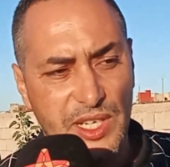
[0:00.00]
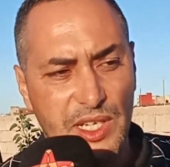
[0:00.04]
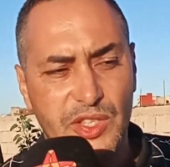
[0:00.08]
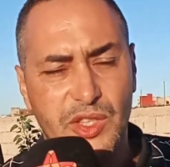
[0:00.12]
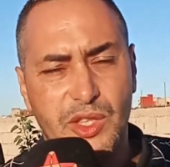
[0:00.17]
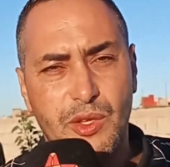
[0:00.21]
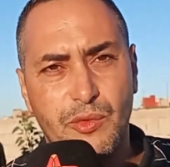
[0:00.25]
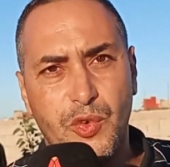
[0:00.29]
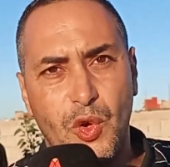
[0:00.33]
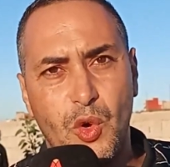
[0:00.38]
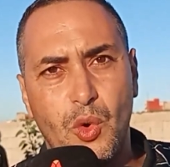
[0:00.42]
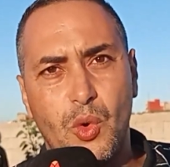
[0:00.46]
اللي
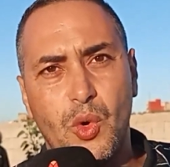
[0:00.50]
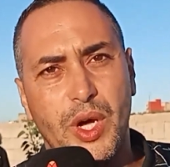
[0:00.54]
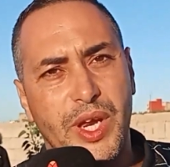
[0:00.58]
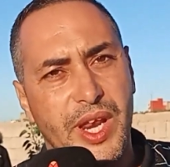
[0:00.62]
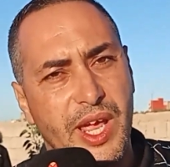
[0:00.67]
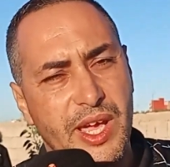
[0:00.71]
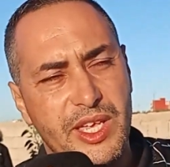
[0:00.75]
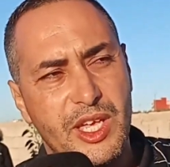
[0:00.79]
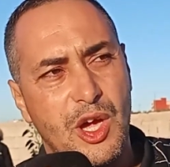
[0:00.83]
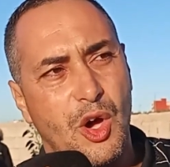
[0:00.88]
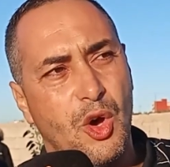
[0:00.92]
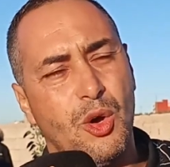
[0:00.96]
دفعوا
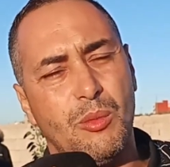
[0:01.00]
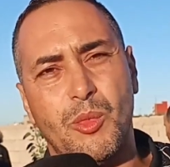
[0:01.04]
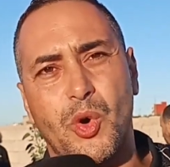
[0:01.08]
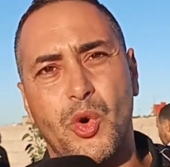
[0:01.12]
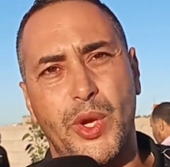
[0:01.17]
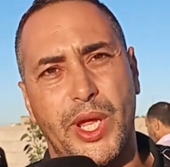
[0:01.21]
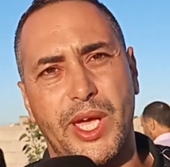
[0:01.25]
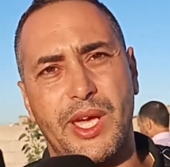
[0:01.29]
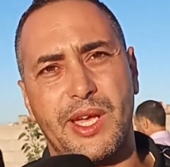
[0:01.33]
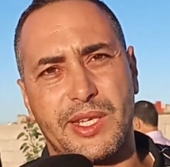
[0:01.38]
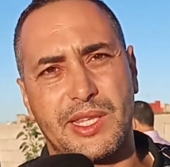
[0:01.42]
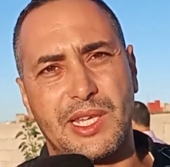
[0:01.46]
راه هي
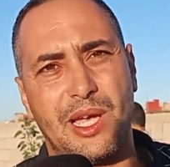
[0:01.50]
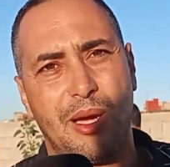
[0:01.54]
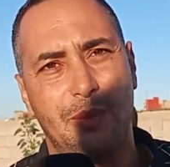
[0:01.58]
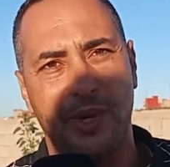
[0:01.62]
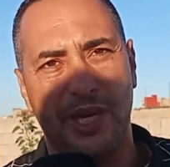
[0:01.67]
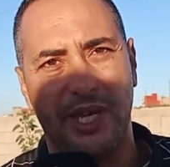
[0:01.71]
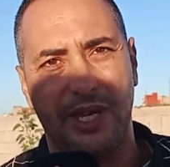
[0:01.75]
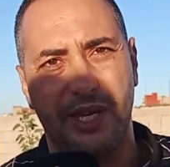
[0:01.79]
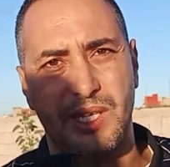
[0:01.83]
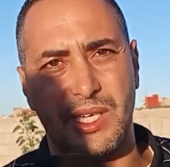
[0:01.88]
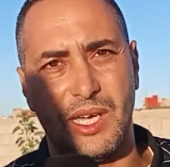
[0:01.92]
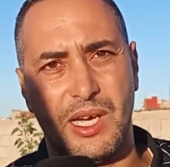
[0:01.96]
امور غير
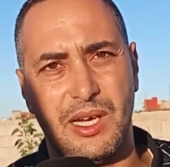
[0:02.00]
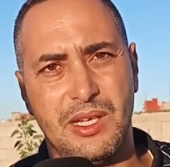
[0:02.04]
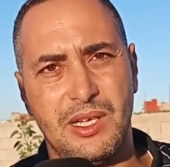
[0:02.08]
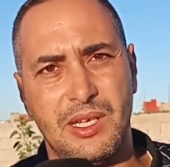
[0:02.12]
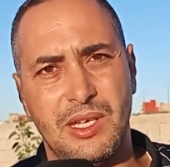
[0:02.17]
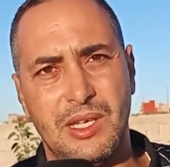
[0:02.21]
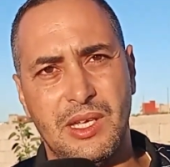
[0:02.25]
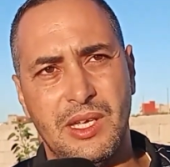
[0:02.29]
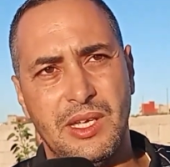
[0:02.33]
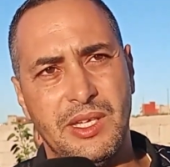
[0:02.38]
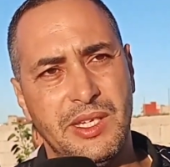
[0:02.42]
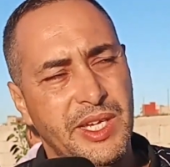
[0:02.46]
طبيعيه
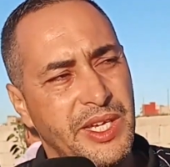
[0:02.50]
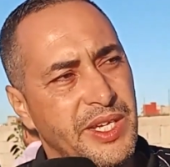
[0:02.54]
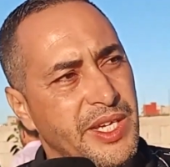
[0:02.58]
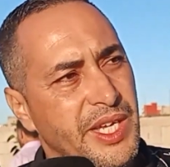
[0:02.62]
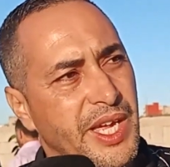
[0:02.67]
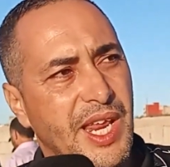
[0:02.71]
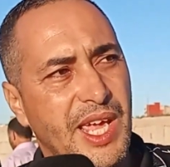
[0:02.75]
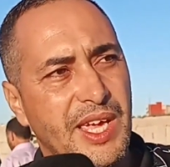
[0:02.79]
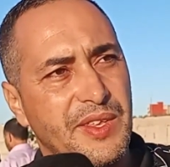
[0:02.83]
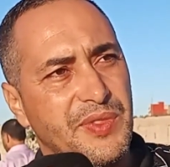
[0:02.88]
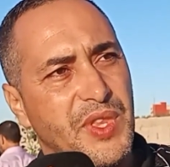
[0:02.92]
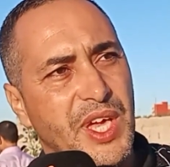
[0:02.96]

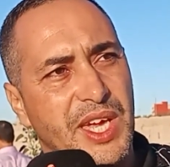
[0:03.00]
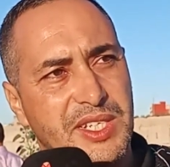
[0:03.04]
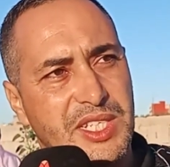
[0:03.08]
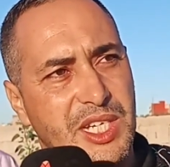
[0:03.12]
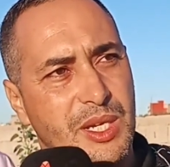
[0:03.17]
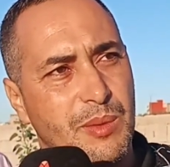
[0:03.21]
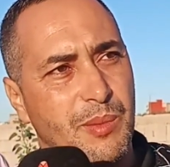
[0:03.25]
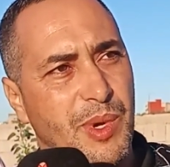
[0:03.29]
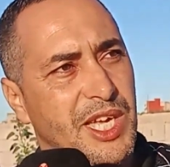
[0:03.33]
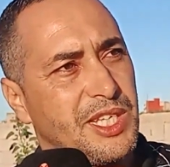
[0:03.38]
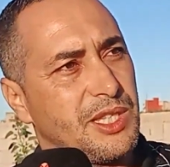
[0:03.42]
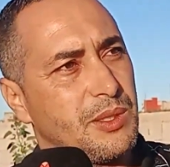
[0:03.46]
يعني راه عندها
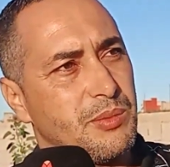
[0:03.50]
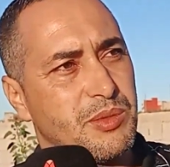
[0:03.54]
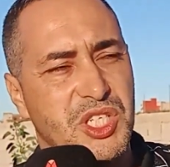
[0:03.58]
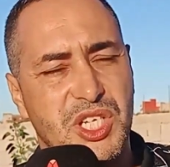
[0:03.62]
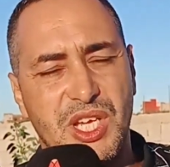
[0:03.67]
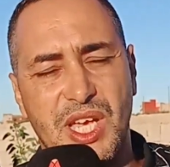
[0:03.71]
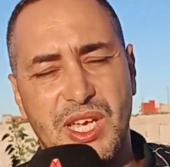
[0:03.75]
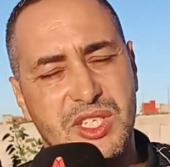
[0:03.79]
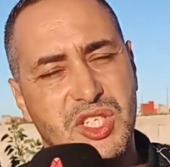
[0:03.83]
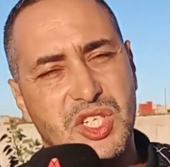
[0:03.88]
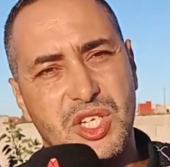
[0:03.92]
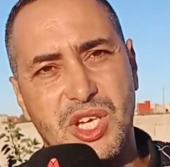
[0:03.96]
ارتباط
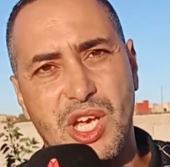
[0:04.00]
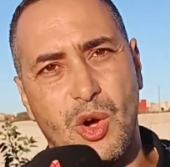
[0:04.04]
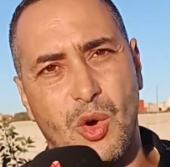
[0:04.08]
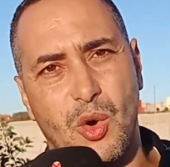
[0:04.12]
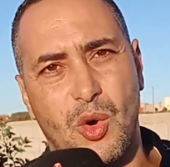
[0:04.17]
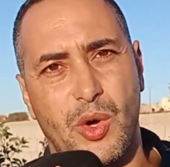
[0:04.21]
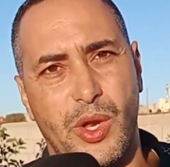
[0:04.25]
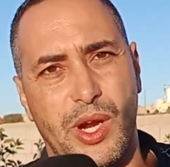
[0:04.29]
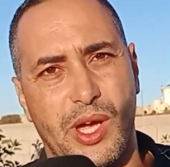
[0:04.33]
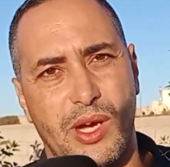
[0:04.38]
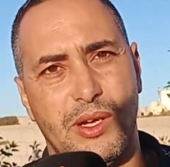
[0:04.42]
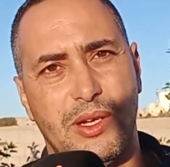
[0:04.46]
بشي اشياء
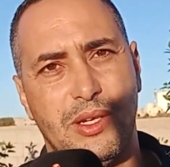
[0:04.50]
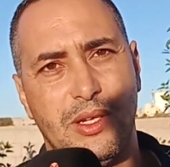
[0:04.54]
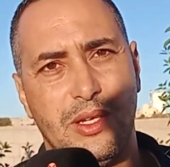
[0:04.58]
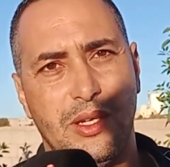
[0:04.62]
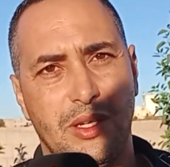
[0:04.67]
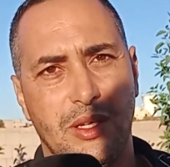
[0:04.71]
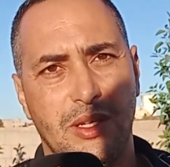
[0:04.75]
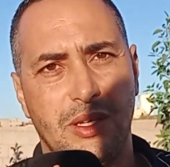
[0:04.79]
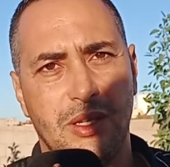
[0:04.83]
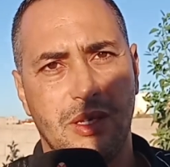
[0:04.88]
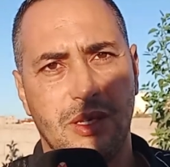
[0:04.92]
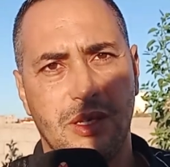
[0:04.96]
اخرى لا
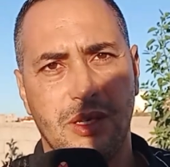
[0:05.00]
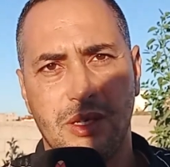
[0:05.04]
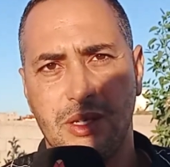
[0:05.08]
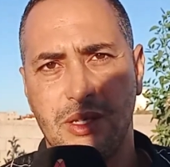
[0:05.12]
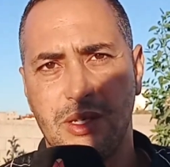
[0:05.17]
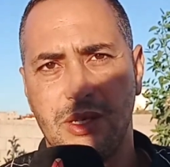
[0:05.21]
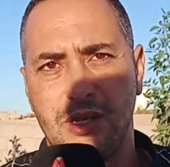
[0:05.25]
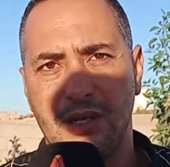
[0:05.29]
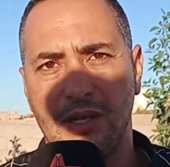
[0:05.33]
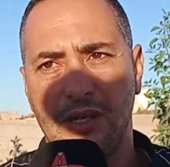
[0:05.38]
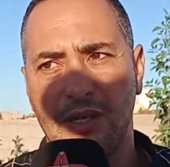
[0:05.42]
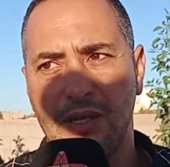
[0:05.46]
حنا
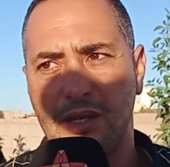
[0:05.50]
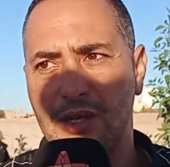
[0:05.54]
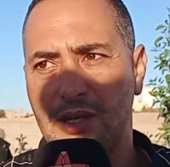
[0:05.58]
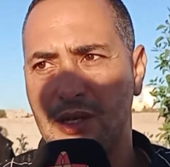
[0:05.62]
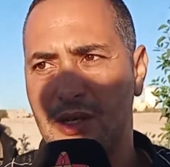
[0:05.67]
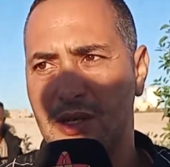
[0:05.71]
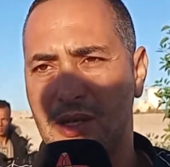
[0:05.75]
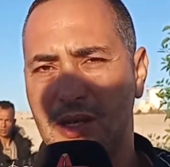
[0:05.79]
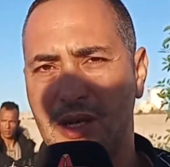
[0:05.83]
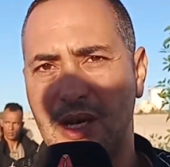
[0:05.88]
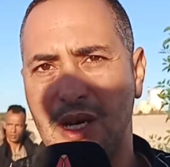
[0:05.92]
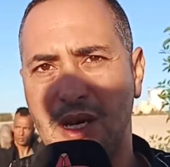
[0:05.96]
حنا
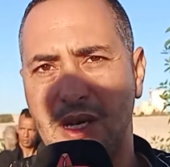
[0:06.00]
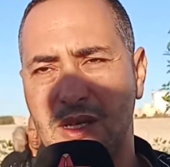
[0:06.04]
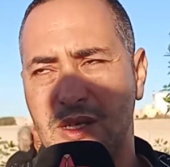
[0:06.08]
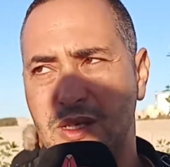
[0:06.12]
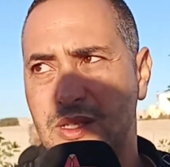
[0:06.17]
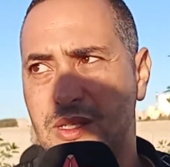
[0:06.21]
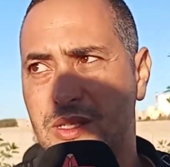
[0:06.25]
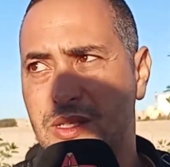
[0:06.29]
حنا آه.